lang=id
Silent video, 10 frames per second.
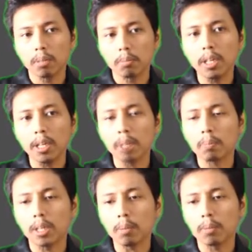
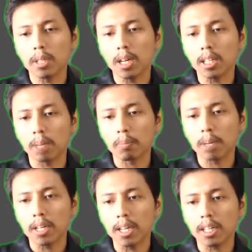mirip-mirip dengan apa
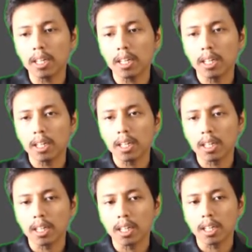yang
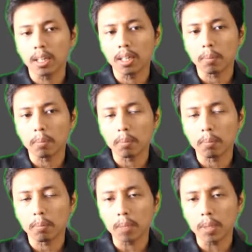uh,
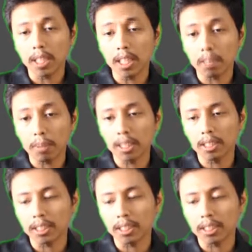kita dapatkan